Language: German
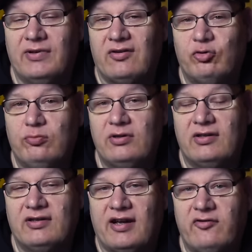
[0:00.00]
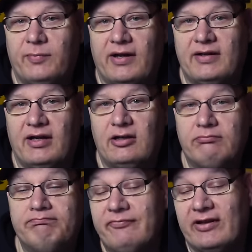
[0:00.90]
Das Double ist greifbar
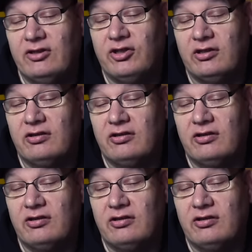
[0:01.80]
nah, wenn sich der